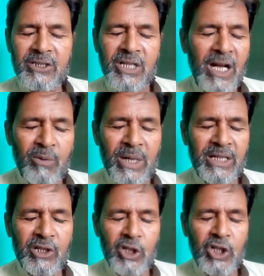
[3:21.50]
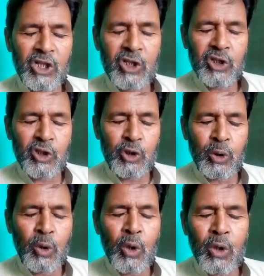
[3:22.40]
सागवान की
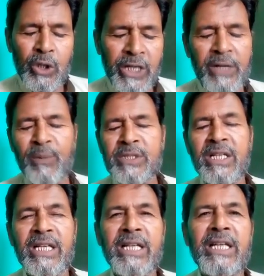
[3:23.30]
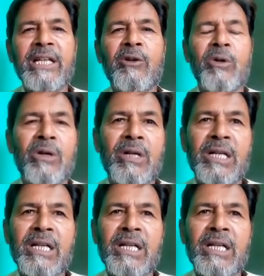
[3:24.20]
दो एक फसल लेंगे और